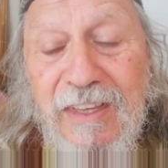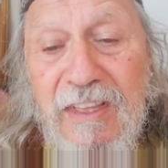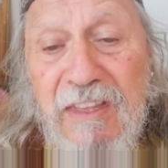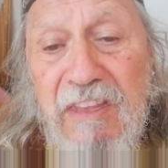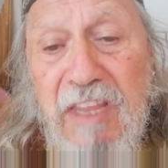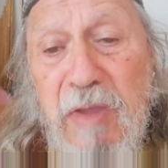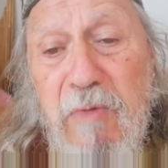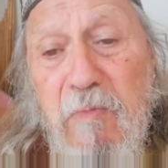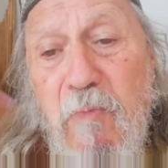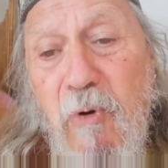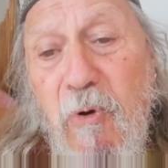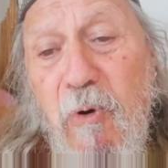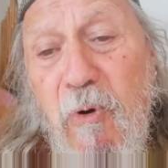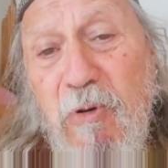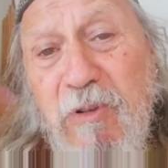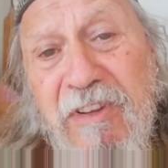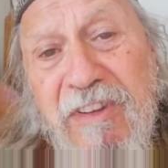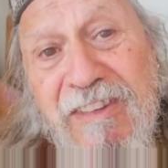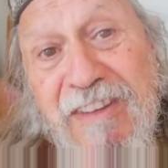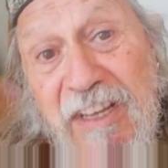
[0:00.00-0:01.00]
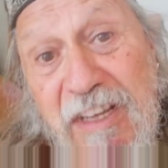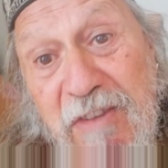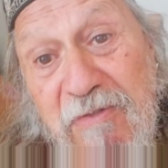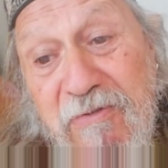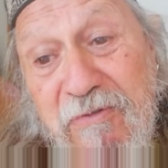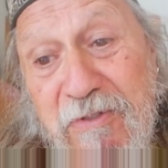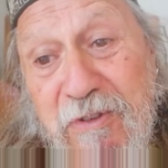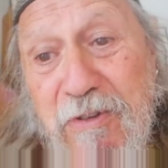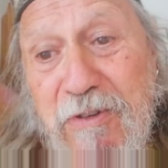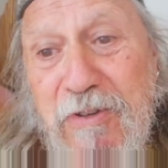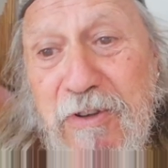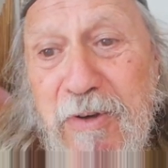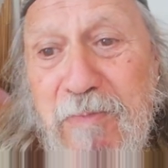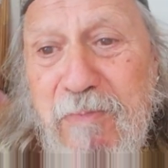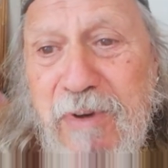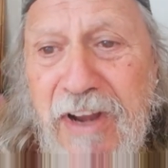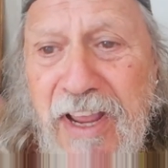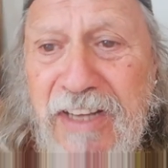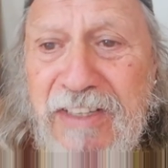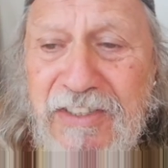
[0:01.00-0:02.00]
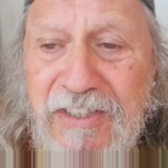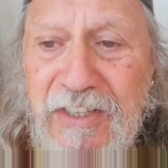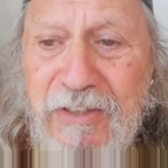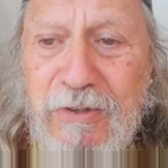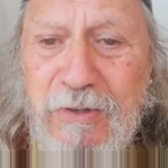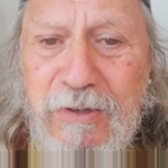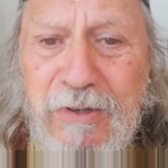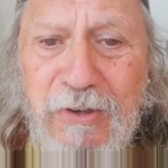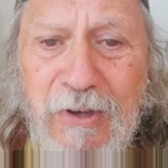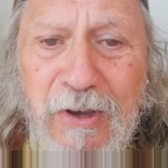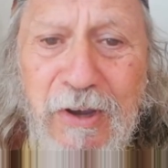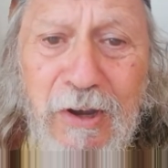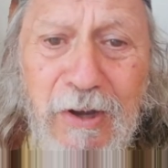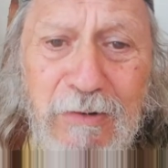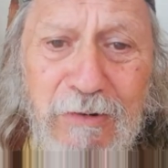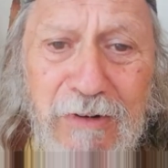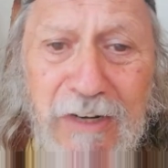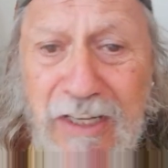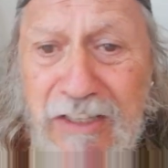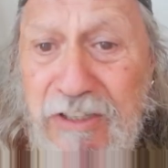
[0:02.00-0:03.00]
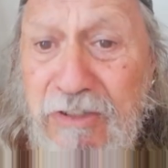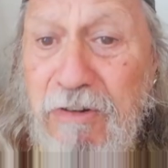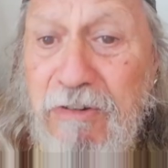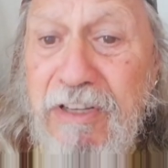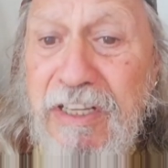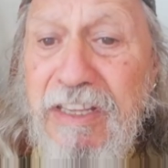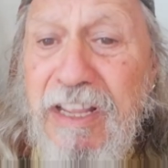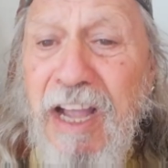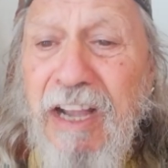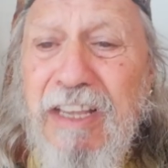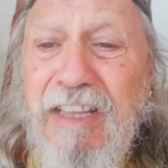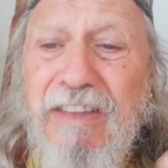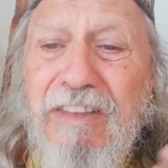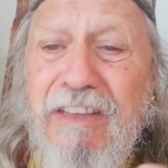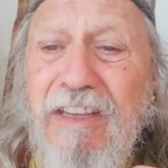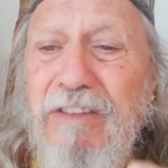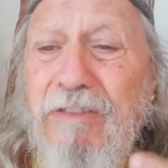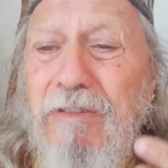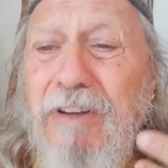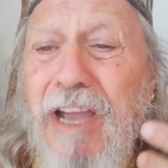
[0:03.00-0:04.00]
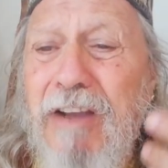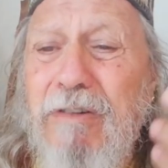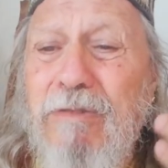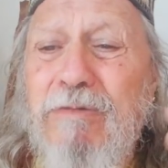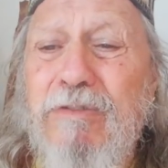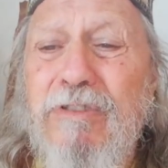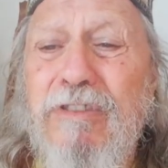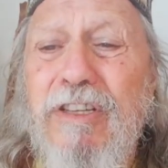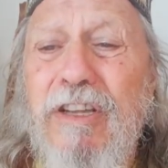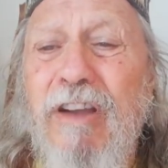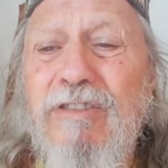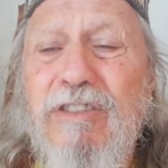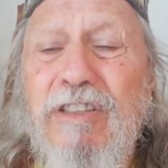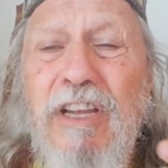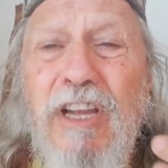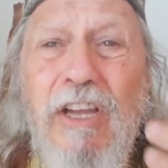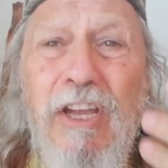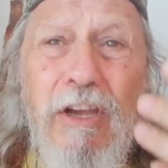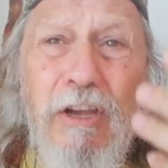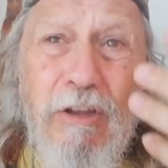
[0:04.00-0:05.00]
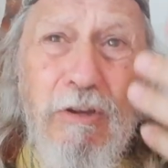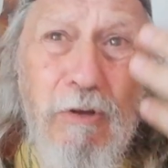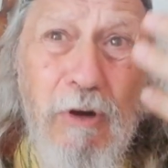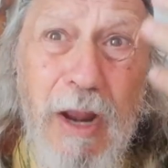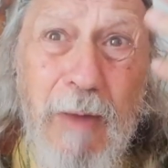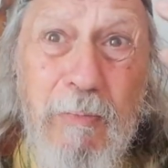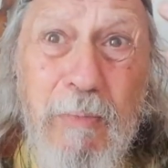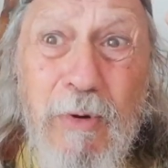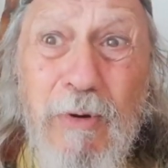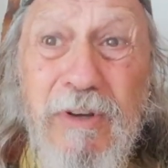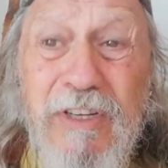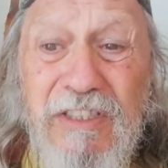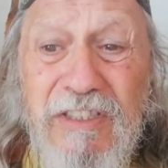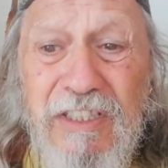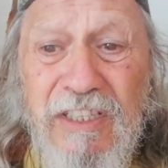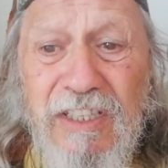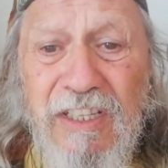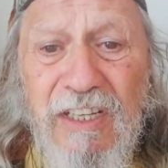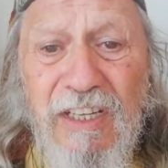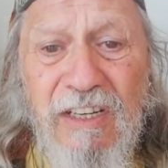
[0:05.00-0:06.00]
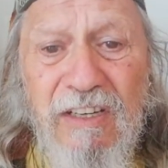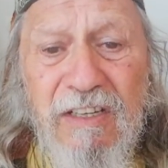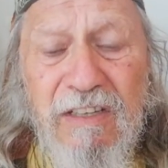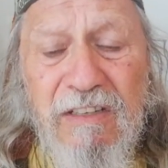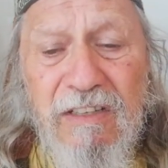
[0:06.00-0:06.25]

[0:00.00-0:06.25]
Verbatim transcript: des motifs de noblesse et de cœur, de la solidarité, de la conscience, de la poésie.